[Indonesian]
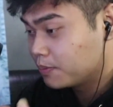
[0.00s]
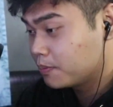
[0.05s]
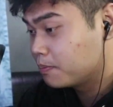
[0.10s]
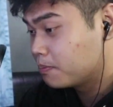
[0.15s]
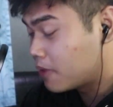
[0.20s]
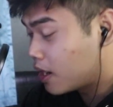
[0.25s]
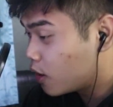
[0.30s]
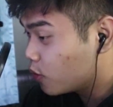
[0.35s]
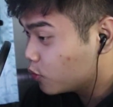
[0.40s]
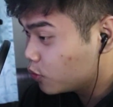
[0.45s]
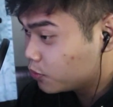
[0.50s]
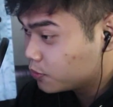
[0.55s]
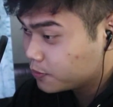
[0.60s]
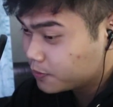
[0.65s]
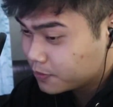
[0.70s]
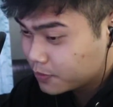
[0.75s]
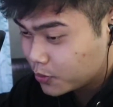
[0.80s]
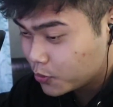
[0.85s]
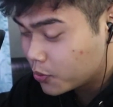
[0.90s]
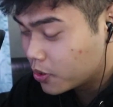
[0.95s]
mau
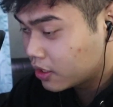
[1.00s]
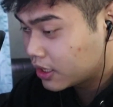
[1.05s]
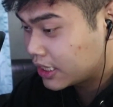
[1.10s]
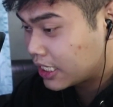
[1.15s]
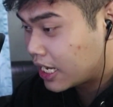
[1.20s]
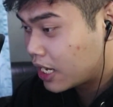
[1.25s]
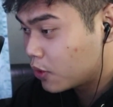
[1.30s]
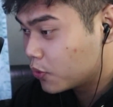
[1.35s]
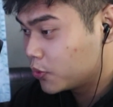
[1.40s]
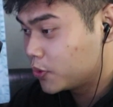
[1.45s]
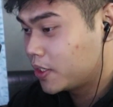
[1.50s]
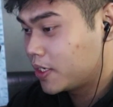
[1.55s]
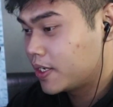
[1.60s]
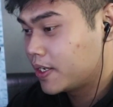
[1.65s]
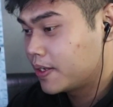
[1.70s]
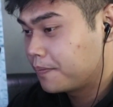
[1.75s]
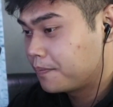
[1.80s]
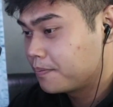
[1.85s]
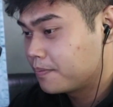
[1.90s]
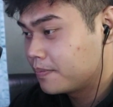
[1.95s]
2 tahun
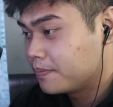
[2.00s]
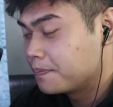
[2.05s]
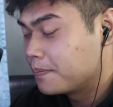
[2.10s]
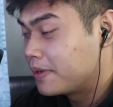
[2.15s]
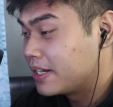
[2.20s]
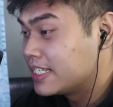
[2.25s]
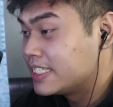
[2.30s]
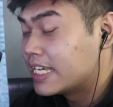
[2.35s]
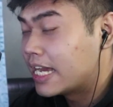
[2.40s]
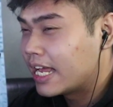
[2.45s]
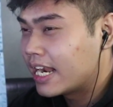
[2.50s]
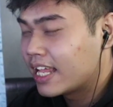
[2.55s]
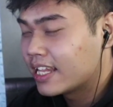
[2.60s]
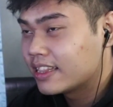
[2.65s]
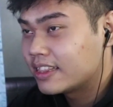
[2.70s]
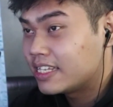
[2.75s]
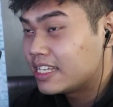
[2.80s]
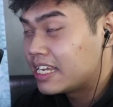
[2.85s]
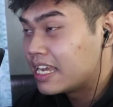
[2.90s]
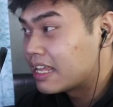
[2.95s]
ya berjalan
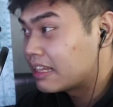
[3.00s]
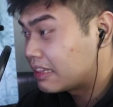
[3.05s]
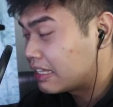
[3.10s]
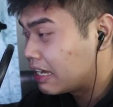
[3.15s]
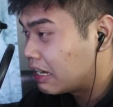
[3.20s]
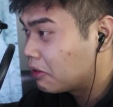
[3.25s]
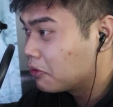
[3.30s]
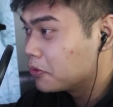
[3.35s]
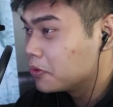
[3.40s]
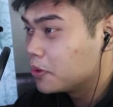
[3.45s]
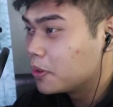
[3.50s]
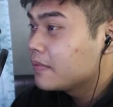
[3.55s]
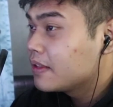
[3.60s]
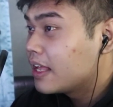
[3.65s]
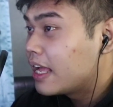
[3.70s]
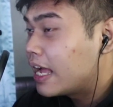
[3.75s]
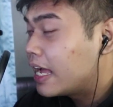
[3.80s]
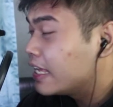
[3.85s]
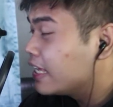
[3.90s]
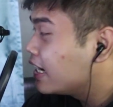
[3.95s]
3 tahun
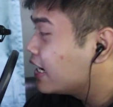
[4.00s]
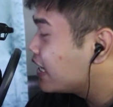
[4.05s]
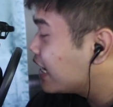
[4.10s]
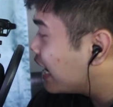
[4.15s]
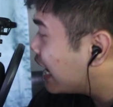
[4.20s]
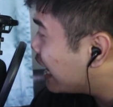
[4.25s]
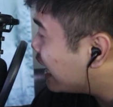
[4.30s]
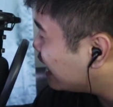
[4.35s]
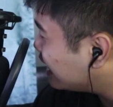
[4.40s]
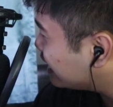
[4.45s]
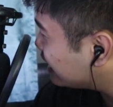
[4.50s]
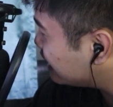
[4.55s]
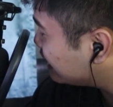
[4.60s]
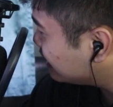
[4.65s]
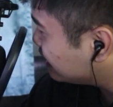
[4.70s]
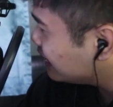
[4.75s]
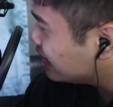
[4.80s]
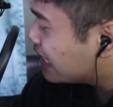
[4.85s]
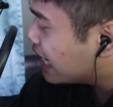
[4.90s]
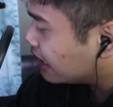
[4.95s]
akhirnya hari
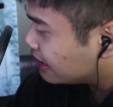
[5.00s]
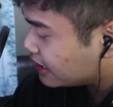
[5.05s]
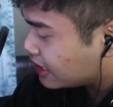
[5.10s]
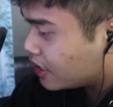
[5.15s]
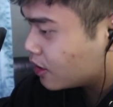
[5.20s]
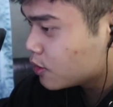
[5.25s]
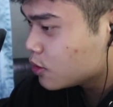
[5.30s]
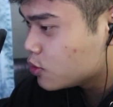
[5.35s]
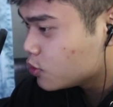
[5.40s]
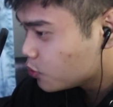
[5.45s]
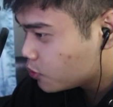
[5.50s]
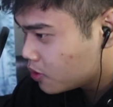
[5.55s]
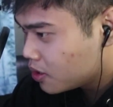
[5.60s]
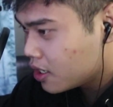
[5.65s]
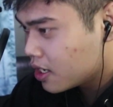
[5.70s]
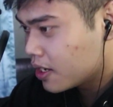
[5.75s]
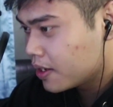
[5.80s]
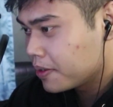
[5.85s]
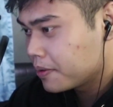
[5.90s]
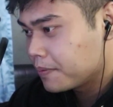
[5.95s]
ini datang
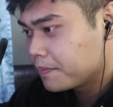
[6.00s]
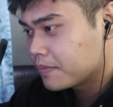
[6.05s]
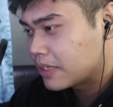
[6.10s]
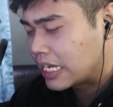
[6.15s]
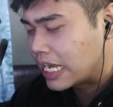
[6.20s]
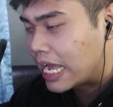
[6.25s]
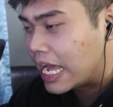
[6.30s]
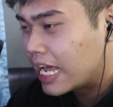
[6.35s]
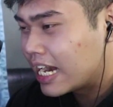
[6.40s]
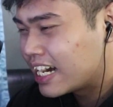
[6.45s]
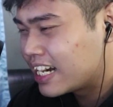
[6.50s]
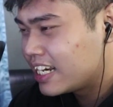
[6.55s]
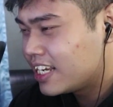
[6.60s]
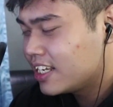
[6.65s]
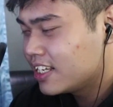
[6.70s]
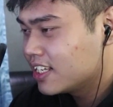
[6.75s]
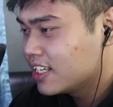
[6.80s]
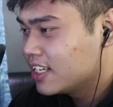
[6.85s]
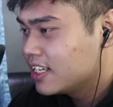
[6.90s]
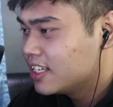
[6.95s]
juga hari
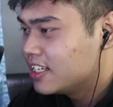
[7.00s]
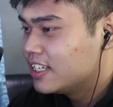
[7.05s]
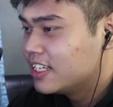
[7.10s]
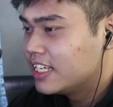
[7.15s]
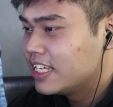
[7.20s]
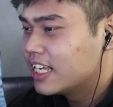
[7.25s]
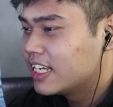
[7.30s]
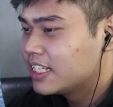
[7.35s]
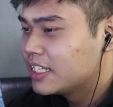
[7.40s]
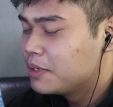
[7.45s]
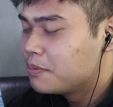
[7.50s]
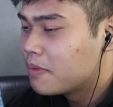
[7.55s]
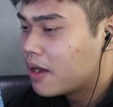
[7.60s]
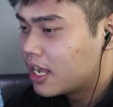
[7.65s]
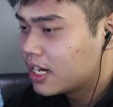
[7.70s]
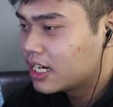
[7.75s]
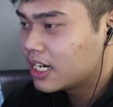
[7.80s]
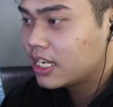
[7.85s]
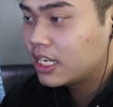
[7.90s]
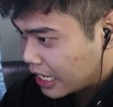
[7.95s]
yang
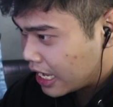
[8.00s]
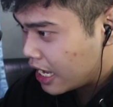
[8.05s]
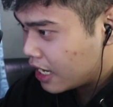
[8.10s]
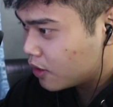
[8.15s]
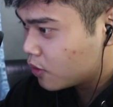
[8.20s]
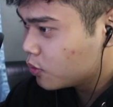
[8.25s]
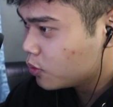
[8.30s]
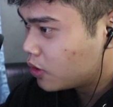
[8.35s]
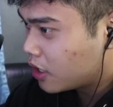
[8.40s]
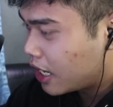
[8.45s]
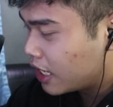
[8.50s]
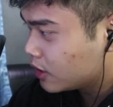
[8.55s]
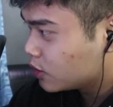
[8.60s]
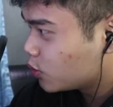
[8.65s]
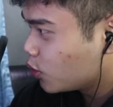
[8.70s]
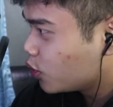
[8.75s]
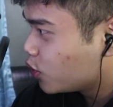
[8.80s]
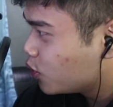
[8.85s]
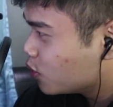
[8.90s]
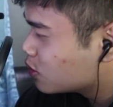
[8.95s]
dimana akun
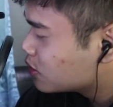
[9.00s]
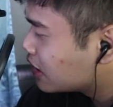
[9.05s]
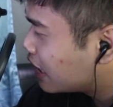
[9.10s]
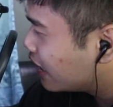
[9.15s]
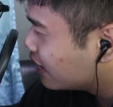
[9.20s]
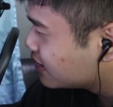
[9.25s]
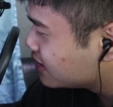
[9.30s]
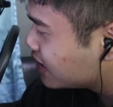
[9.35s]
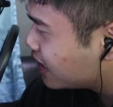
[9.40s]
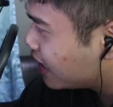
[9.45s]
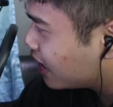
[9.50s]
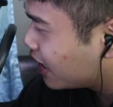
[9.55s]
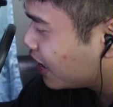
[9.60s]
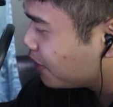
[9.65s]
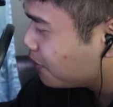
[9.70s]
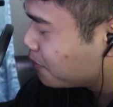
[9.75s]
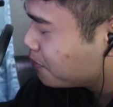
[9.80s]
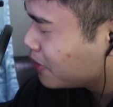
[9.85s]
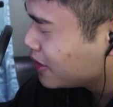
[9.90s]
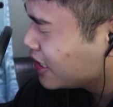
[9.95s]
Antonius aja
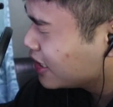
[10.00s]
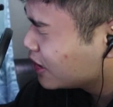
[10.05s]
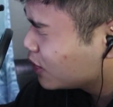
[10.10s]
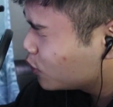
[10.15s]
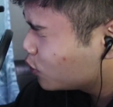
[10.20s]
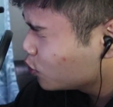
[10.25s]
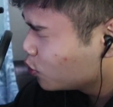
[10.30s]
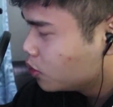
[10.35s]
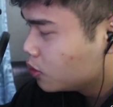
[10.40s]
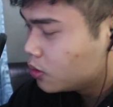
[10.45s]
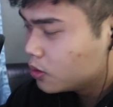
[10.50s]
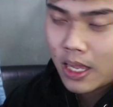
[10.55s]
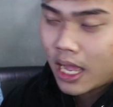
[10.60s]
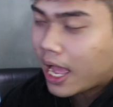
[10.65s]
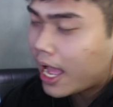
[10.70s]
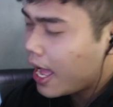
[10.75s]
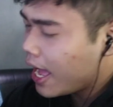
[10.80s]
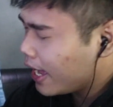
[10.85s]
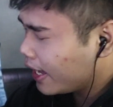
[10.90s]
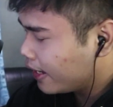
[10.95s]
akan menyentuh
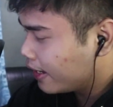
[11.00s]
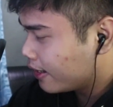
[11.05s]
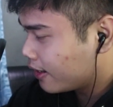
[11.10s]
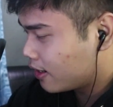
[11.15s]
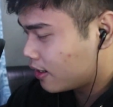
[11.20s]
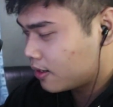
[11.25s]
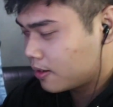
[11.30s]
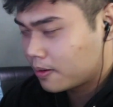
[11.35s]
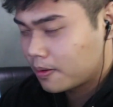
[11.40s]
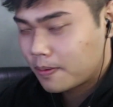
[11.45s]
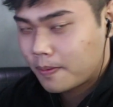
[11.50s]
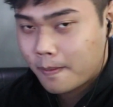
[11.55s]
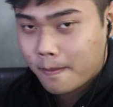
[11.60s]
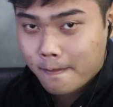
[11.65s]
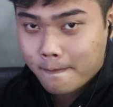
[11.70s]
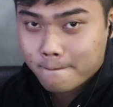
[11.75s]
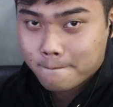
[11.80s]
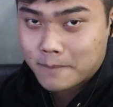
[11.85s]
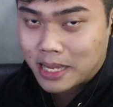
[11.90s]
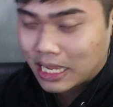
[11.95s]
AR
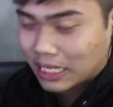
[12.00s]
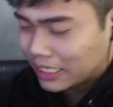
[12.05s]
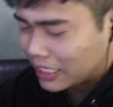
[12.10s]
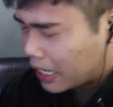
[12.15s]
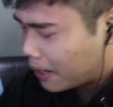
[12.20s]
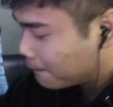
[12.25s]
60